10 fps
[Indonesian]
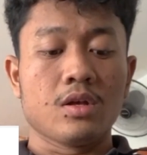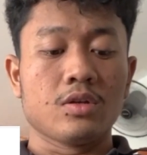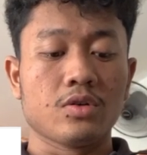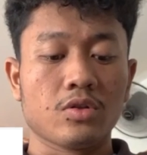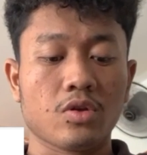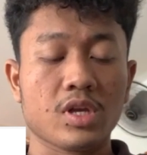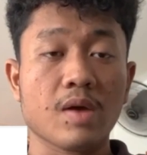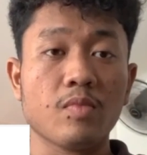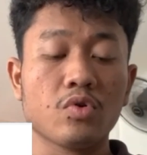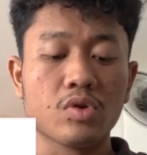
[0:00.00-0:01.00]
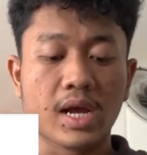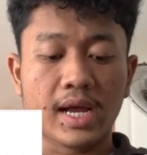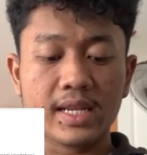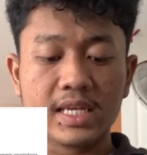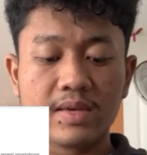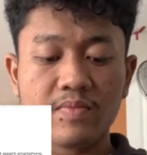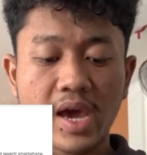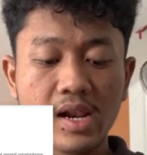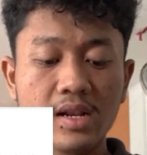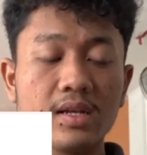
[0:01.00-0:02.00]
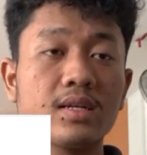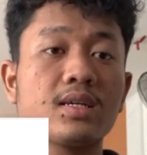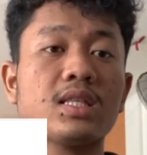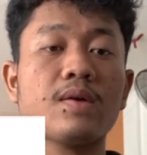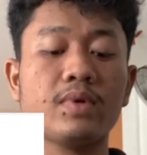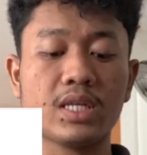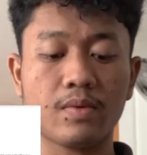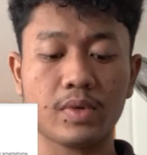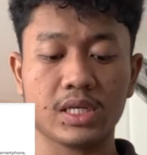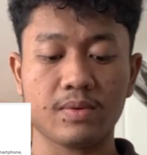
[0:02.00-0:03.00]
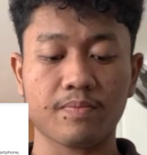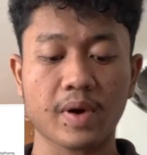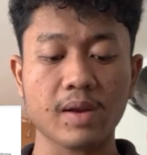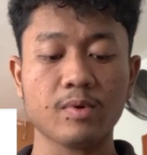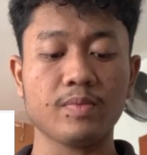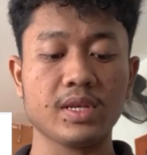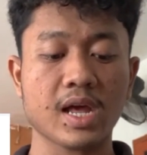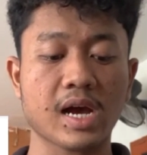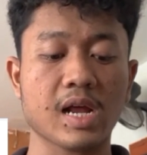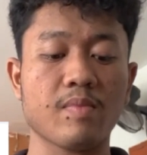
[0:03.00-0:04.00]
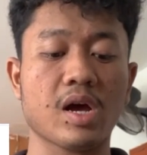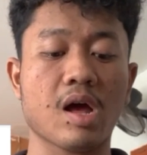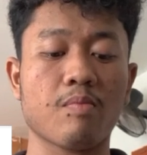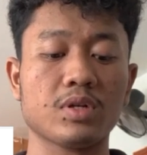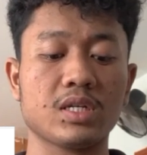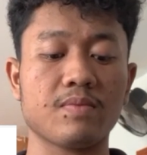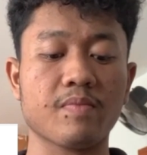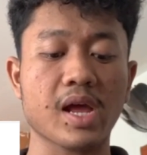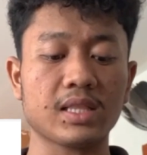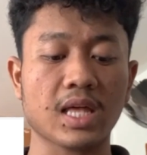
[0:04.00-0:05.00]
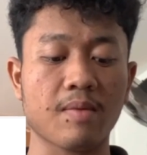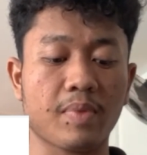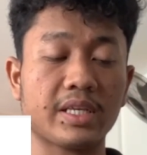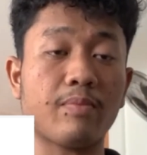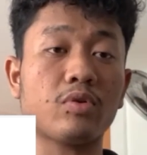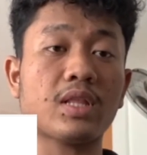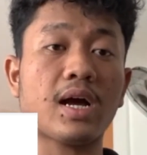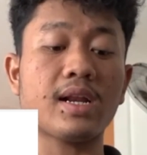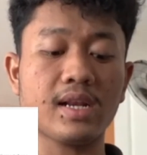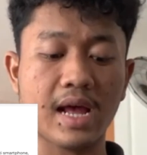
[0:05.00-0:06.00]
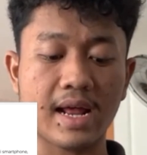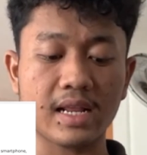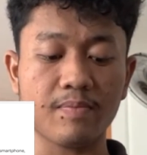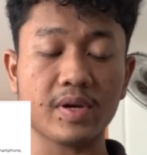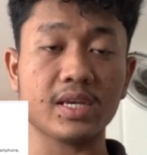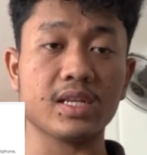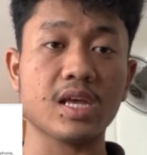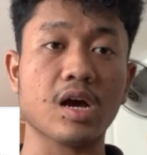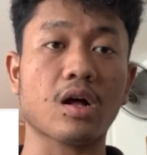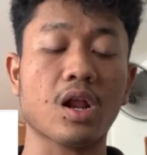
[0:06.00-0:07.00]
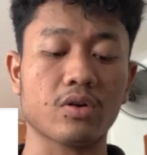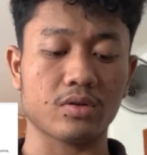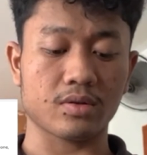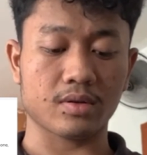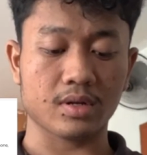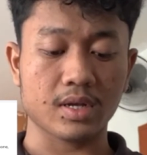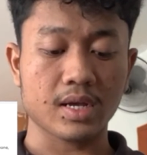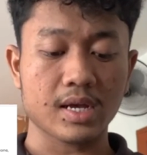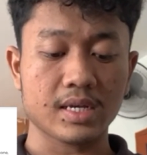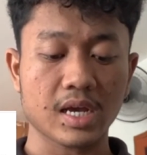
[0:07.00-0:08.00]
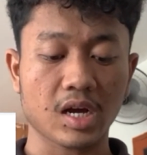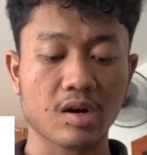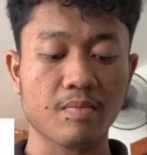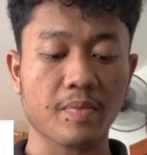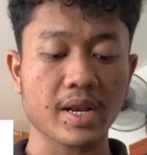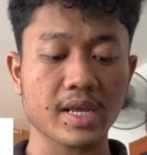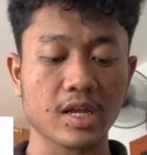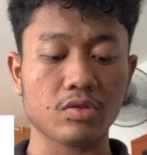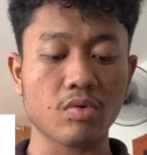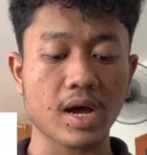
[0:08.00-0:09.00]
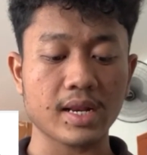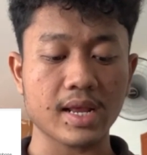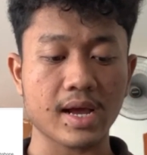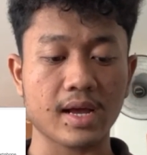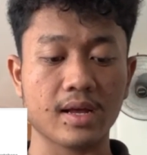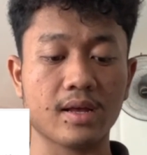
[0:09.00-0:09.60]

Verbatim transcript: Contohnya menggunakan Gmail, kita bisa menyimpan, memindahkan, menghapus email tanpa campur tangan dari penyedia cloud. Yang keempat yaitu ada